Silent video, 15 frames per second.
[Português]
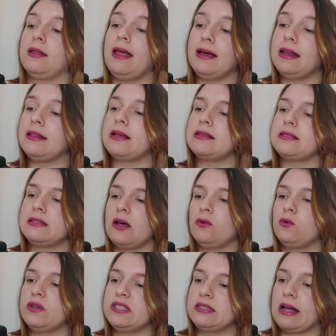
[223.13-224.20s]

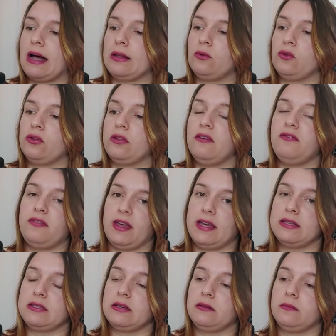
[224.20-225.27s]
Decretação do estado de
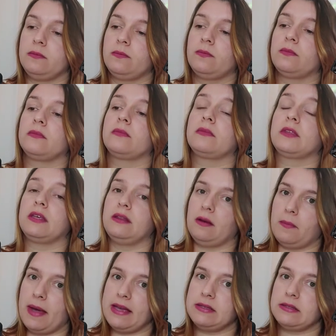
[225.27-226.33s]
defesa, que
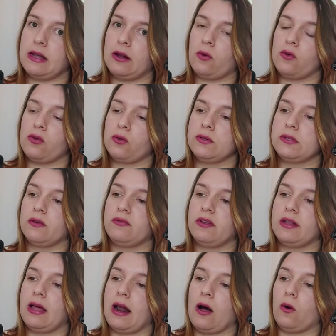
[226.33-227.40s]
também está na Constituição
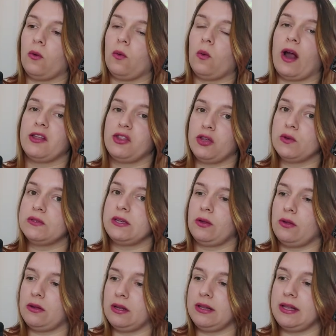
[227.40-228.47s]
Federal, artigo
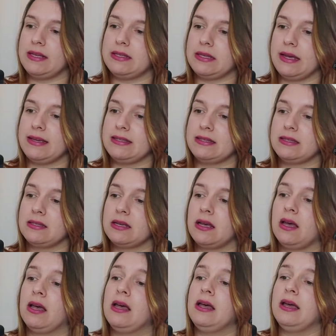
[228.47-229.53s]
136.
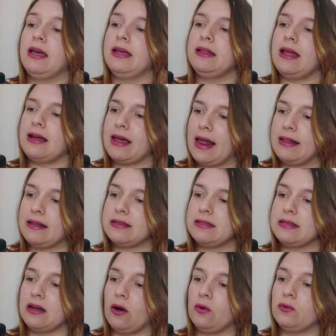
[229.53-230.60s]
E
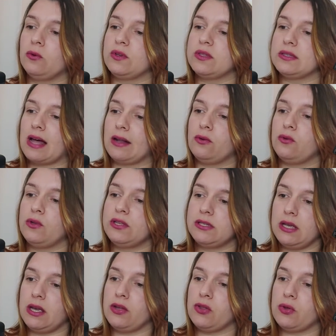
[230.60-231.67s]
decretação do estado de
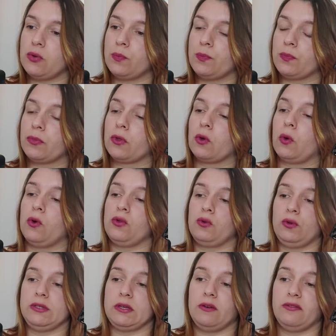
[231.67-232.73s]
sítio,
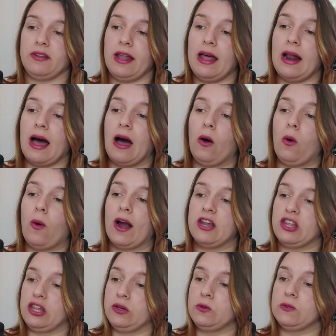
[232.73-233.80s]
Constituição Federal,
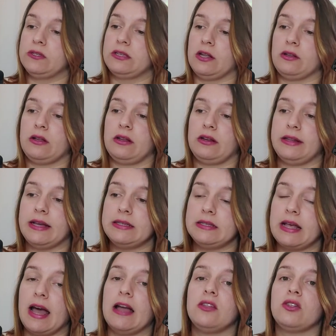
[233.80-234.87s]
artigos
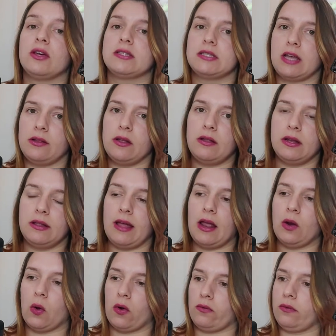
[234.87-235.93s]
137 a
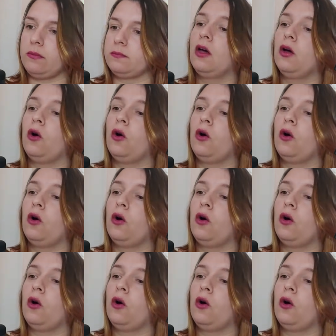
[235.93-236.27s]
139.